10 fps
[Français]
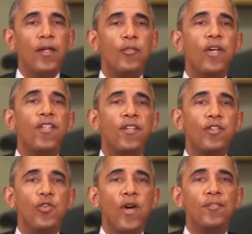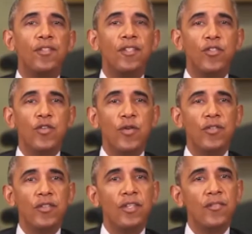President Trump is a
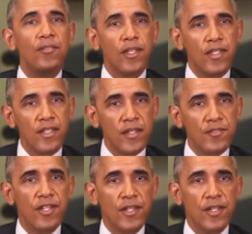total and complete dipshit.